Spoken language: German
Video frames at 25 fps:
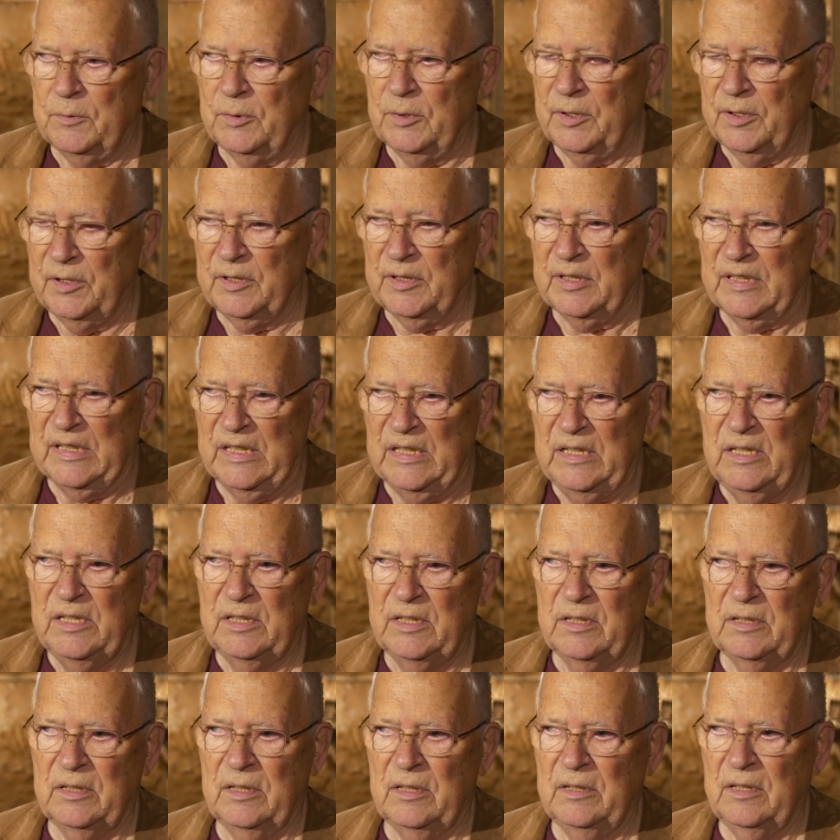wusste
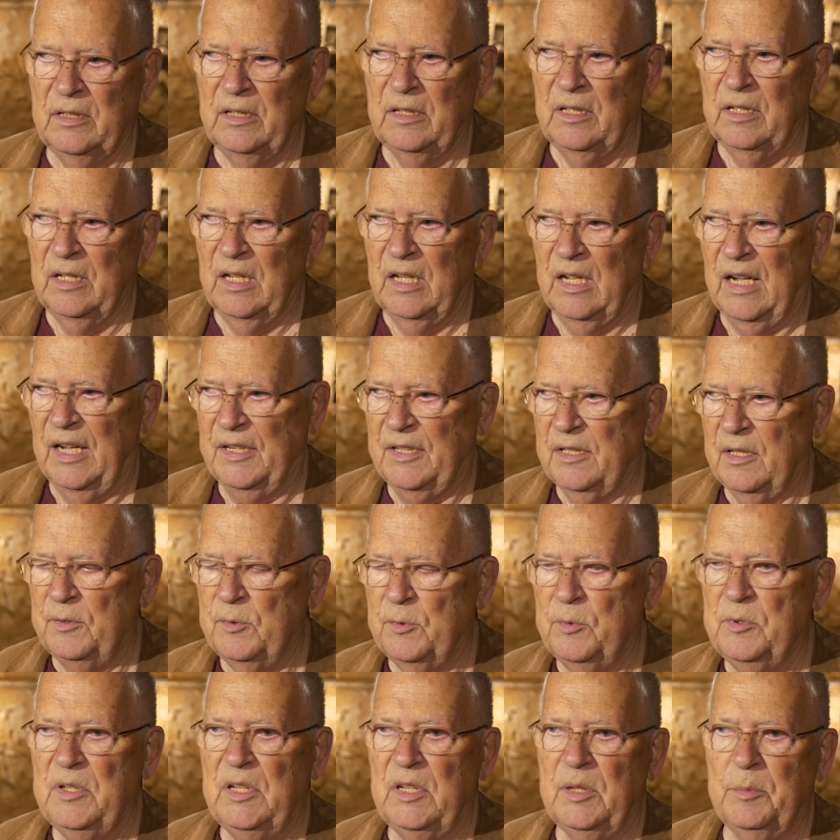nicht, hat er
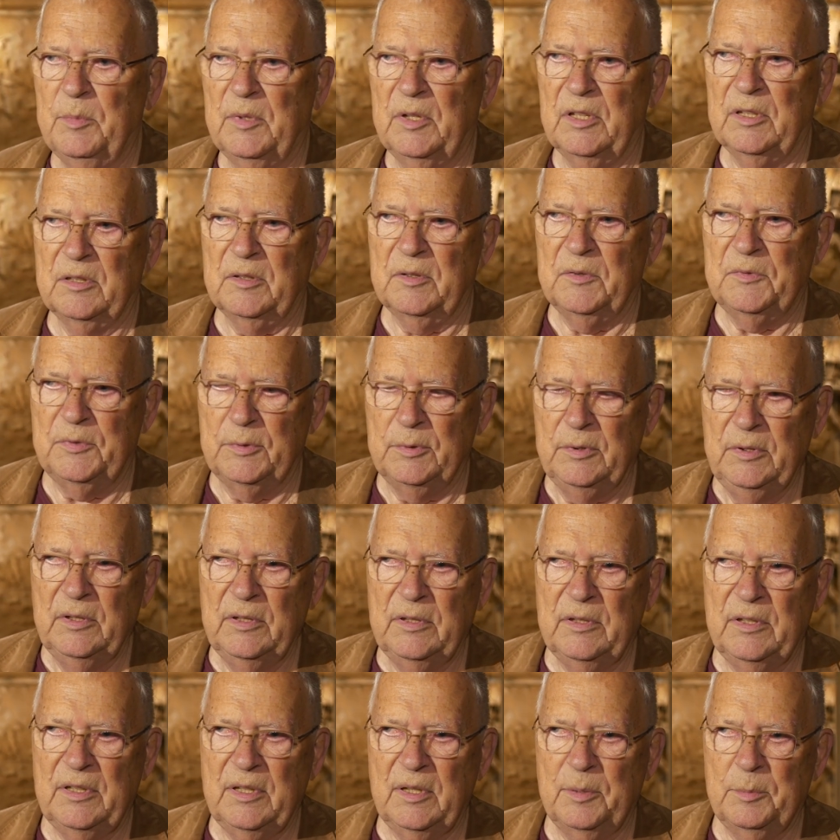nun jemanden
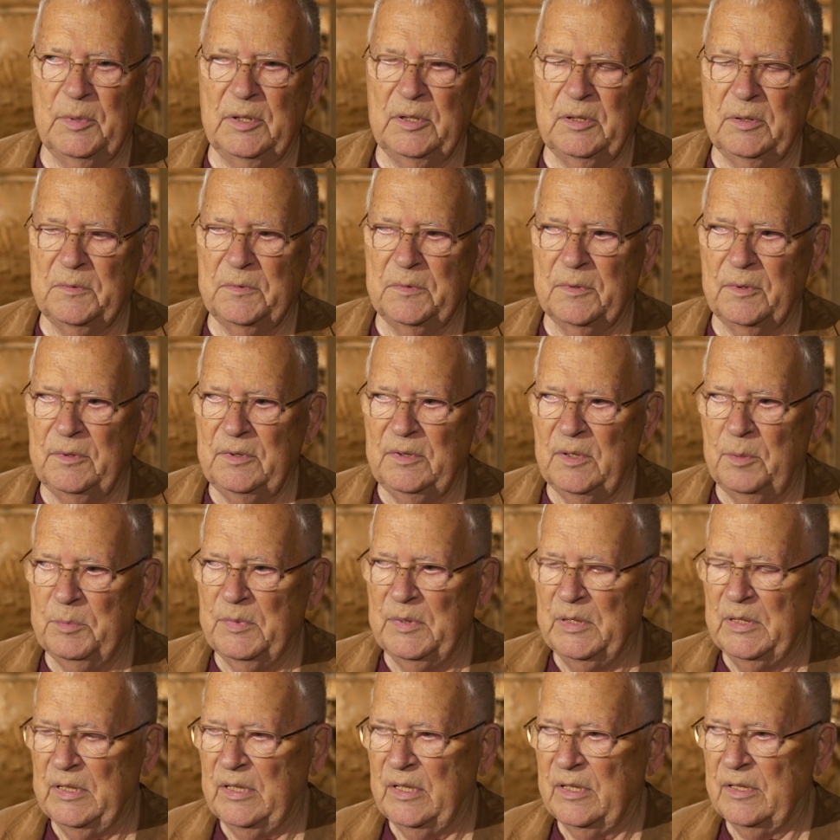gefunden, der meine Freundin
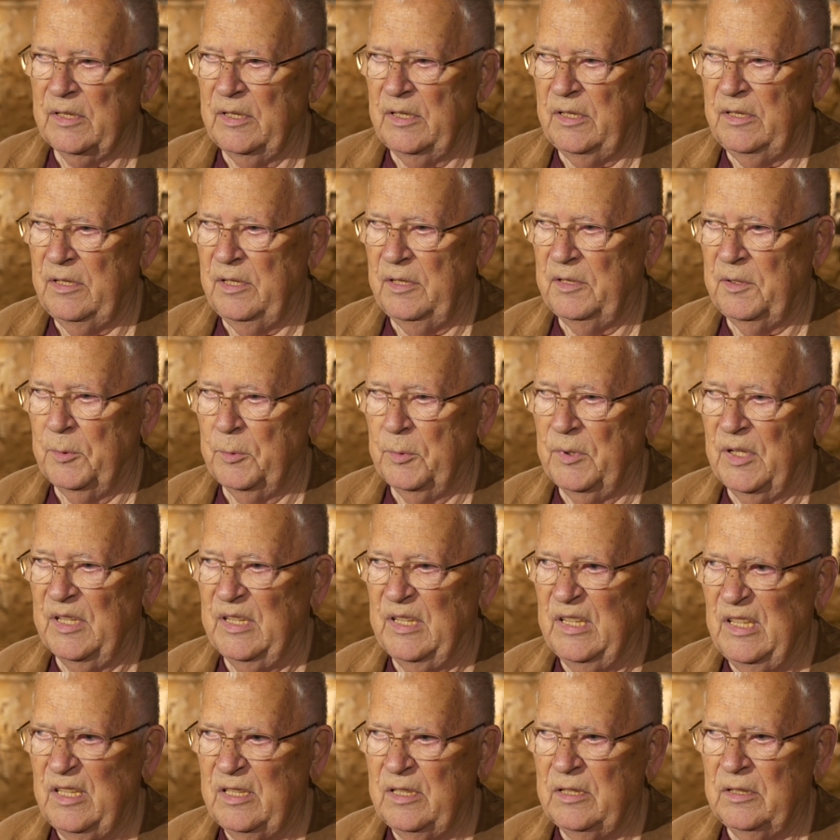benachrichtigt oder
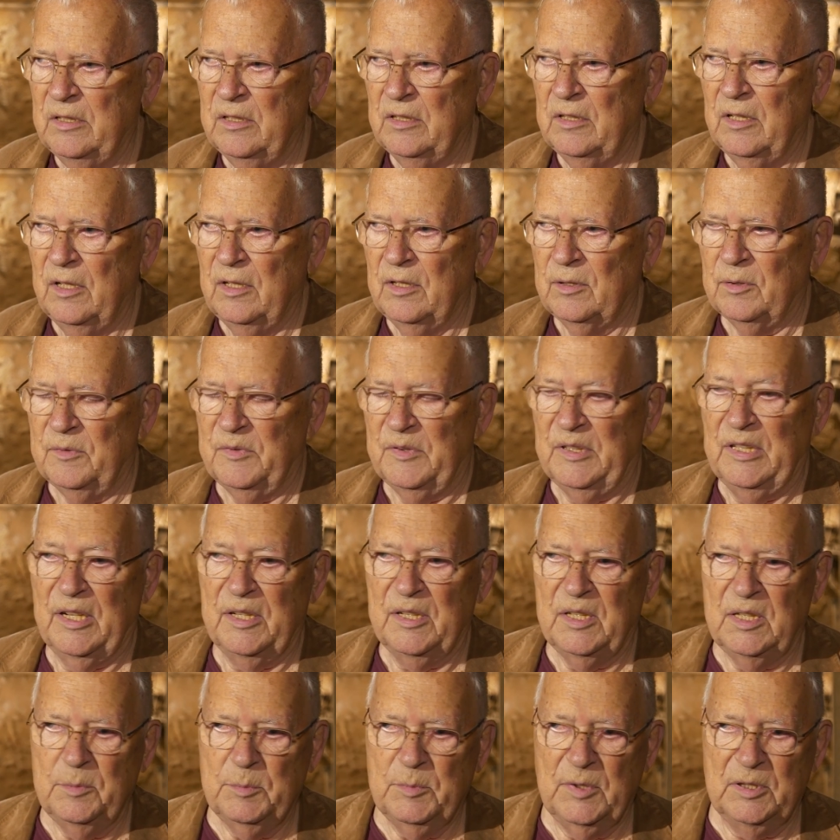nicht? Und wenn er
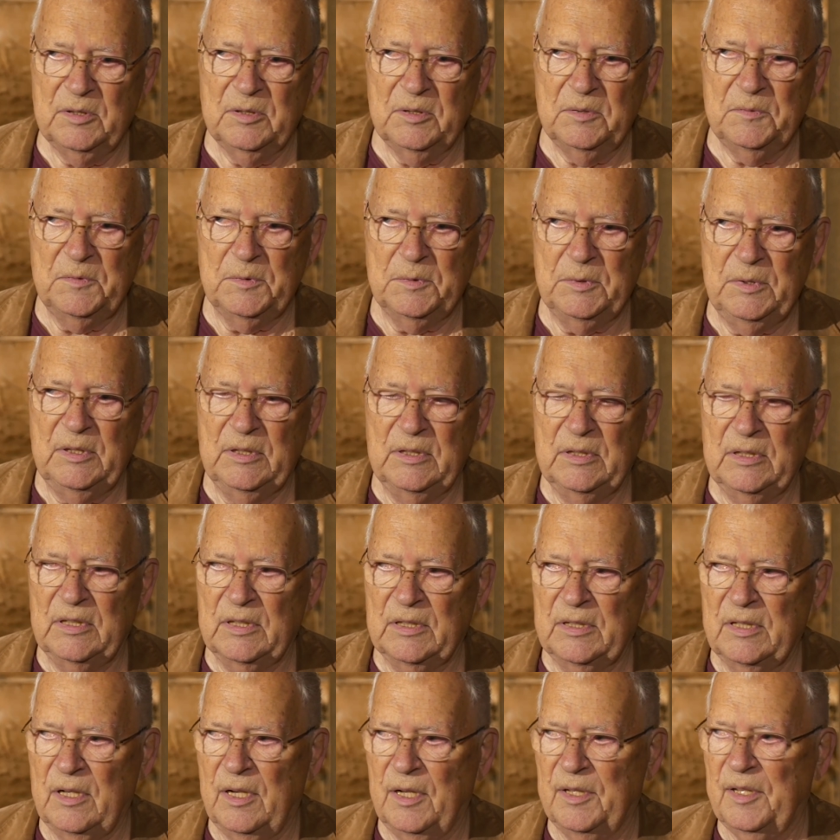jemanden gefunden
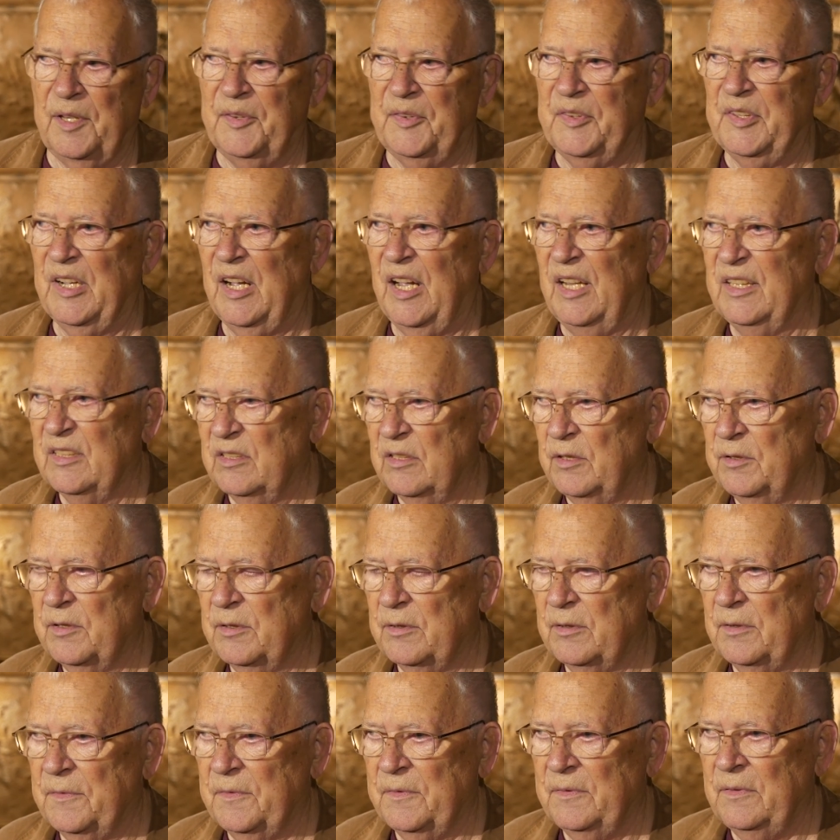hat, hat er sie
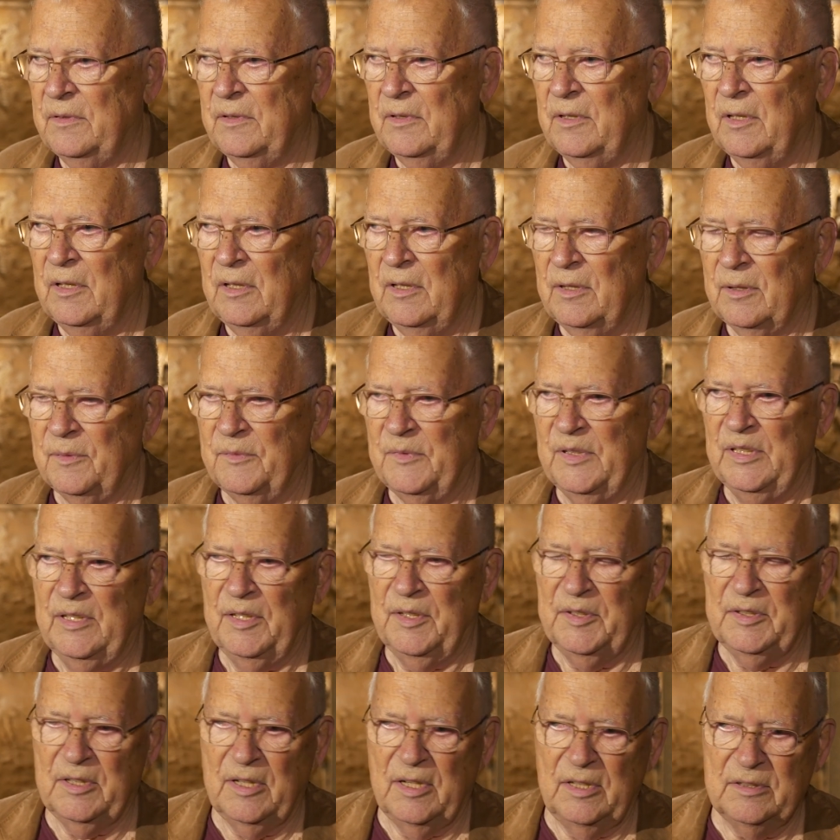angetroffen. Und wenn
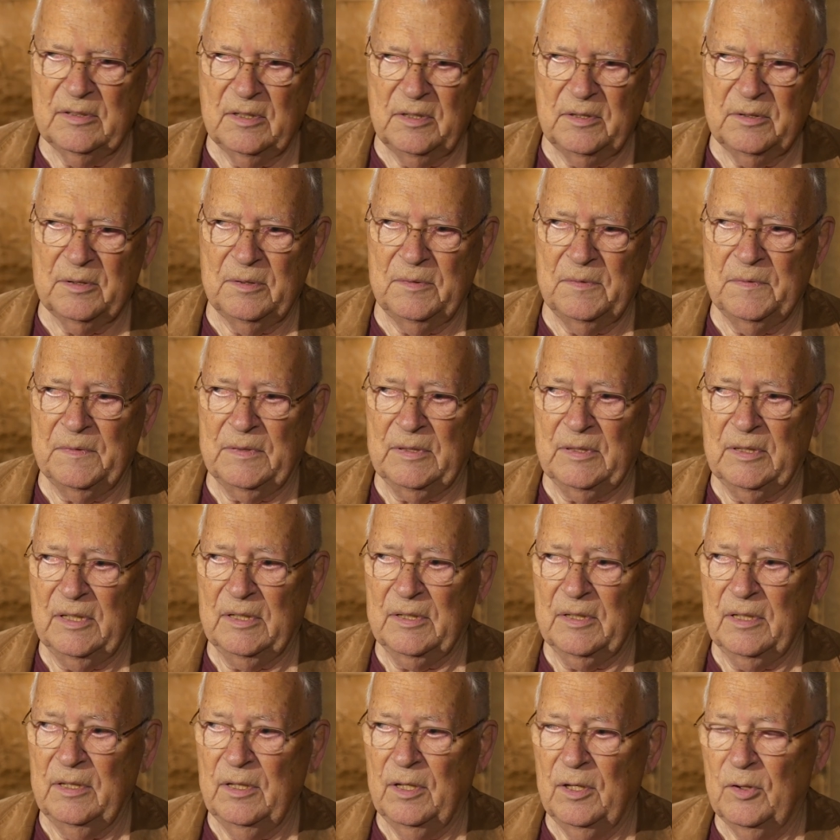er sie angetroffen
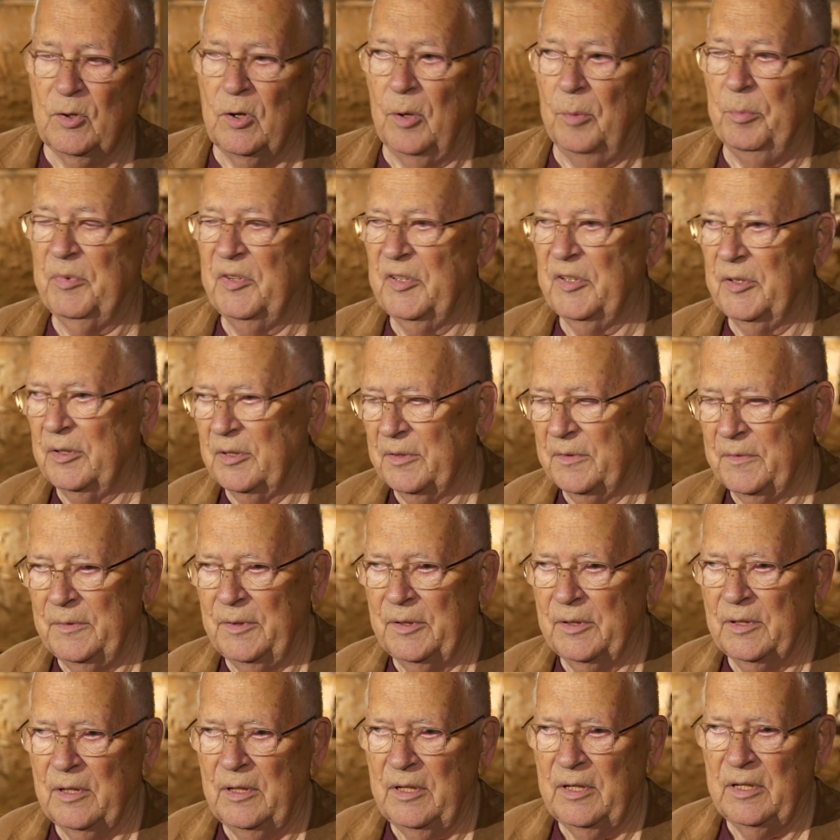hat, kommt sie auch
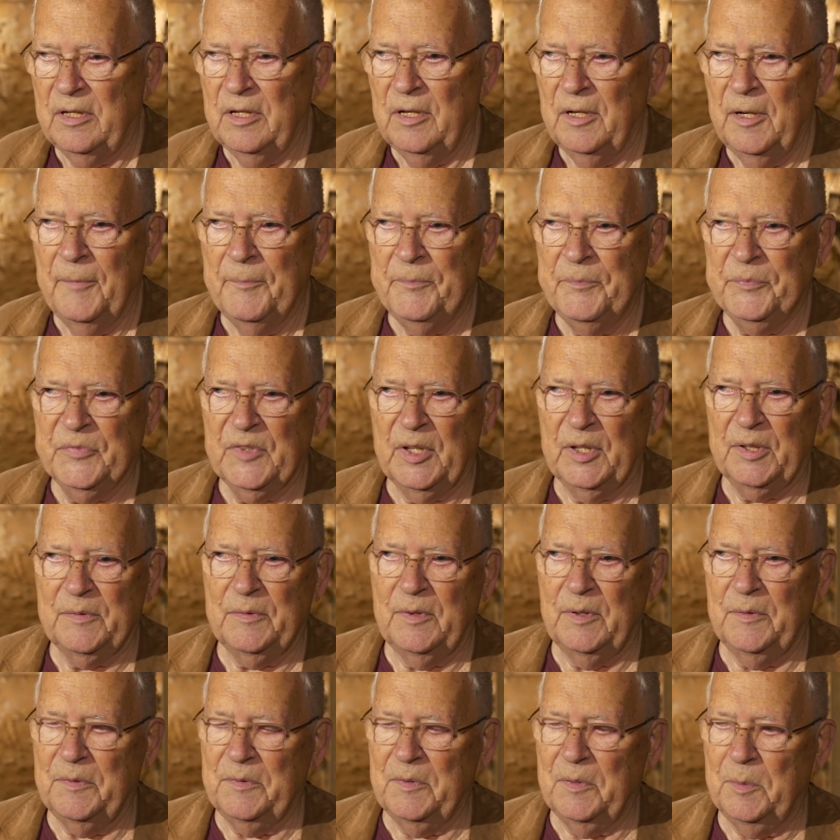wirklich. Das
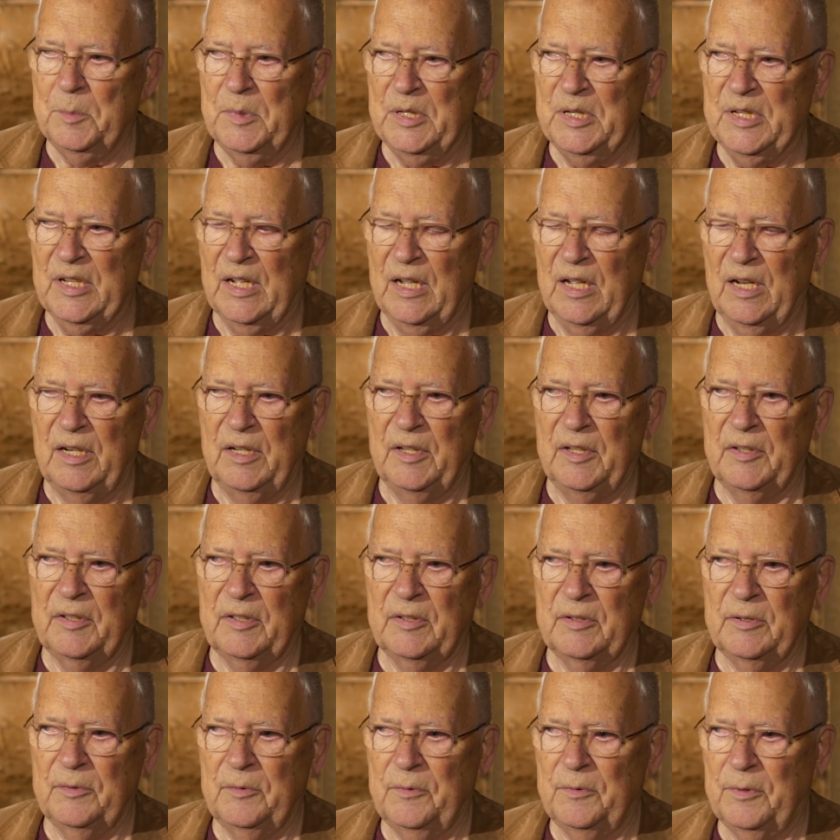war für mich
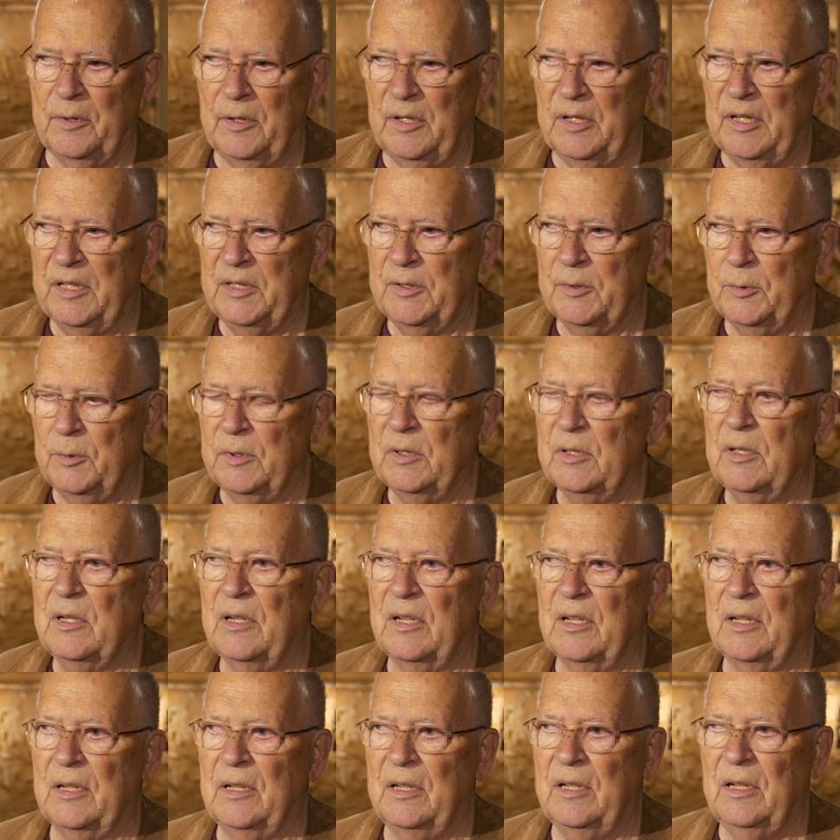alles völlig
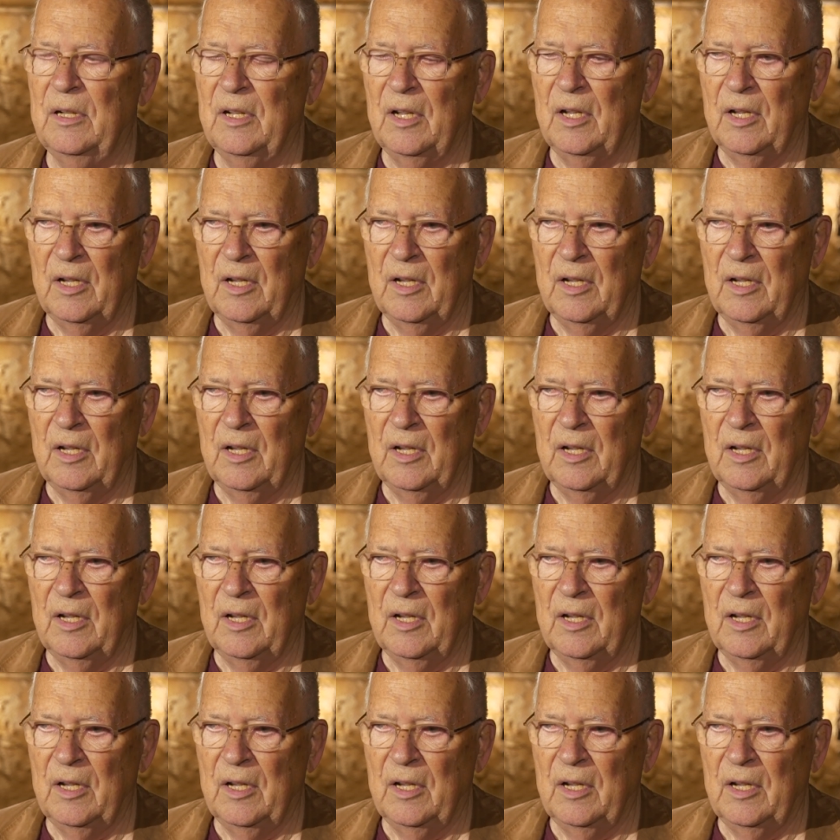unklar.